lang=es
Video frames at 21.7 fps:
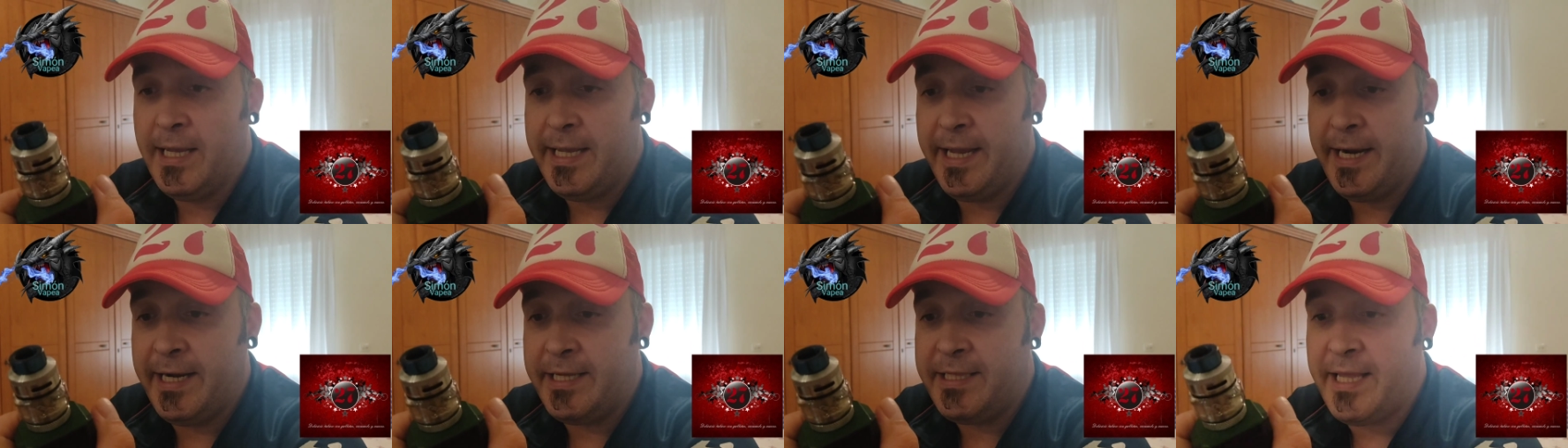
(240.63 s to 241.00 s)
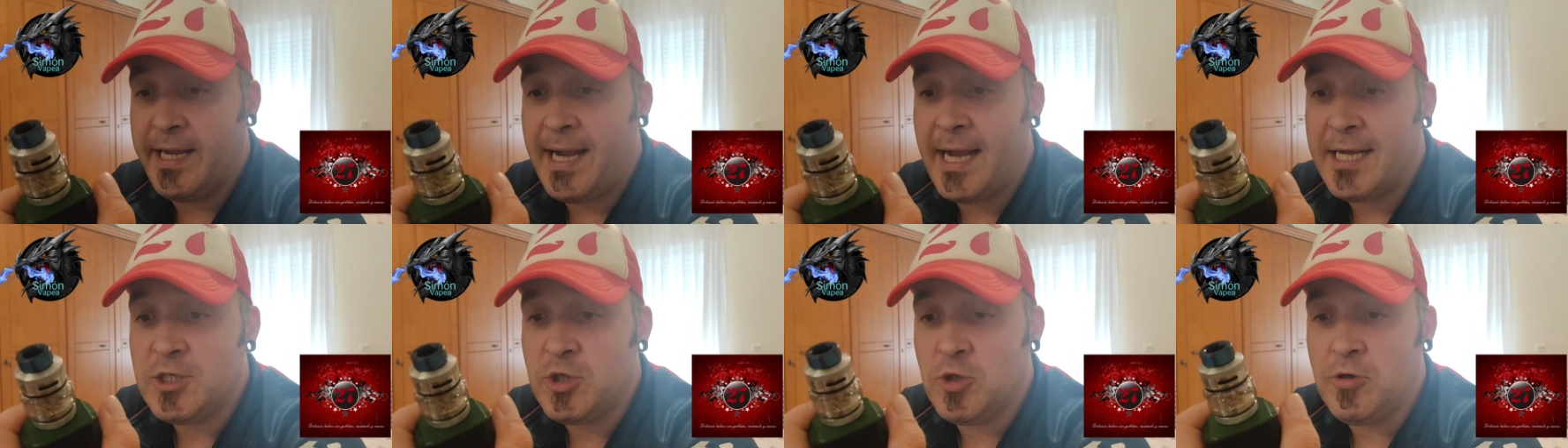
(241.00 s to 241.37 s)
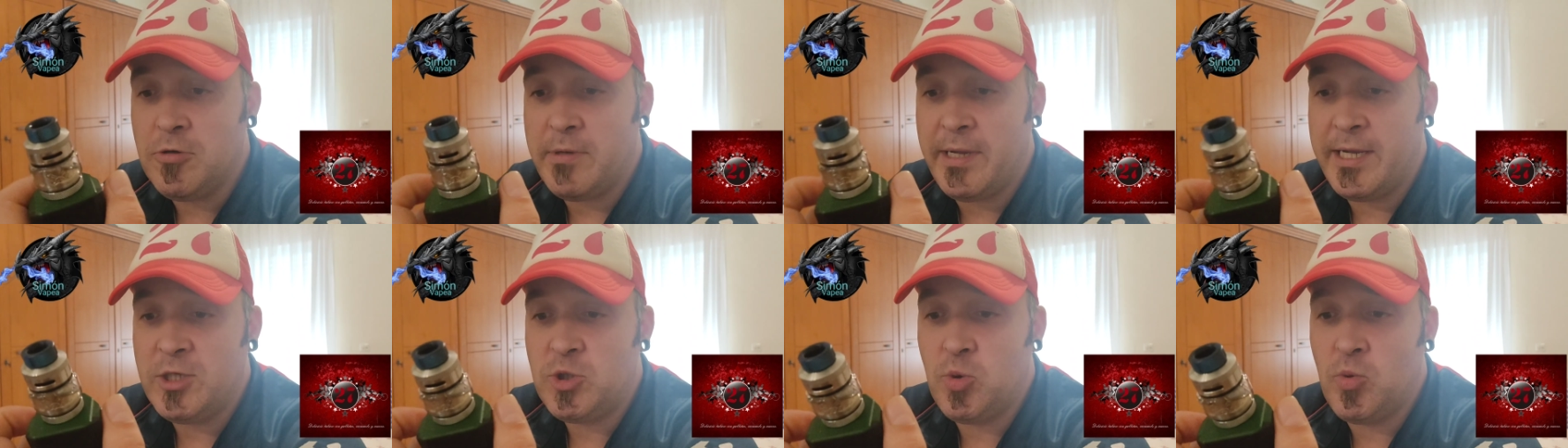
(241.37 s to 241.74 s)
Y en este
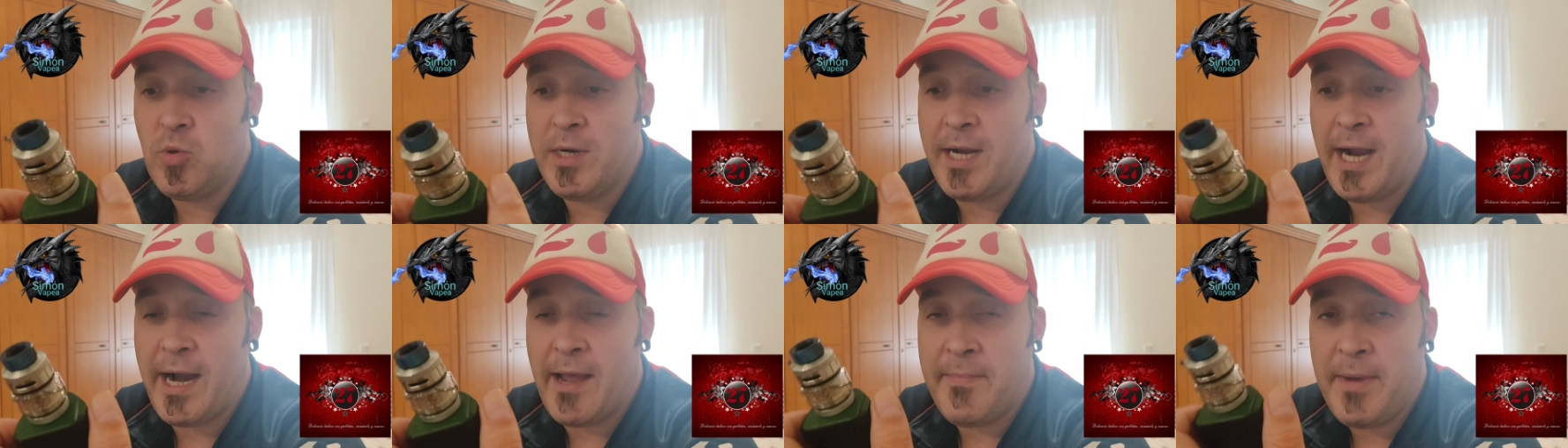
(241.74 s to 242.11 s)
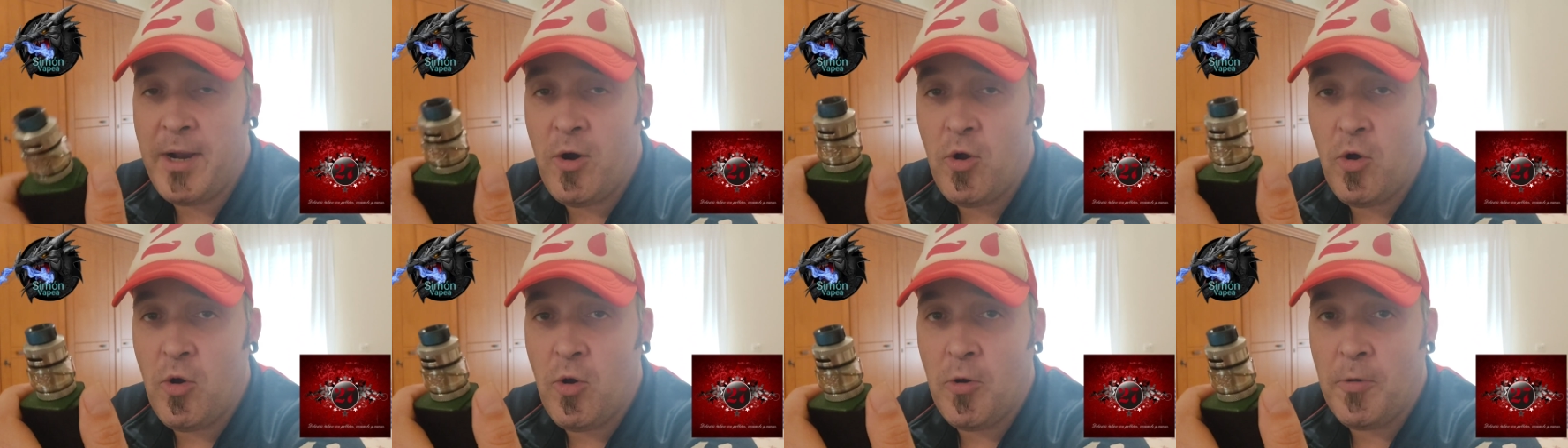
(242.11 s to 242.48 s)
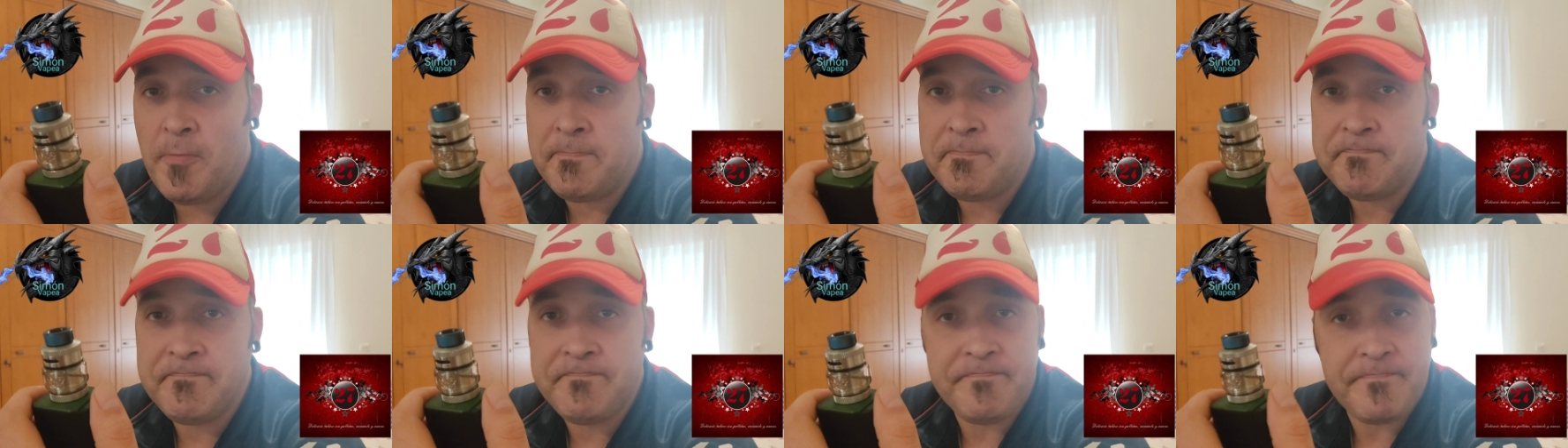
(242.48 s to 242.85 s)
caso es un
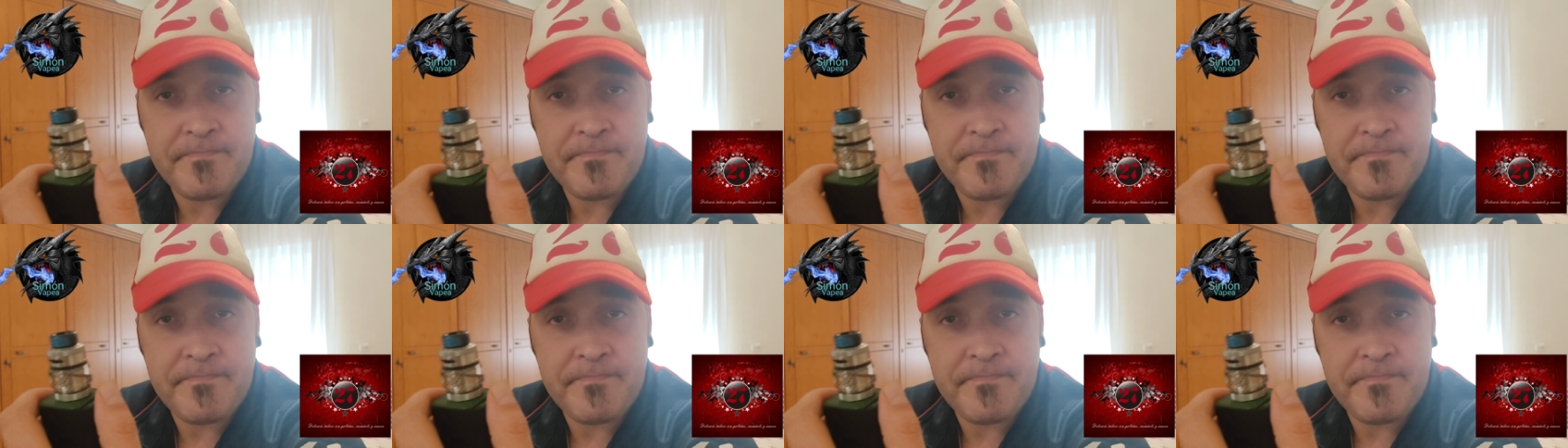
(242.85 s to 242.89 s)
caramelo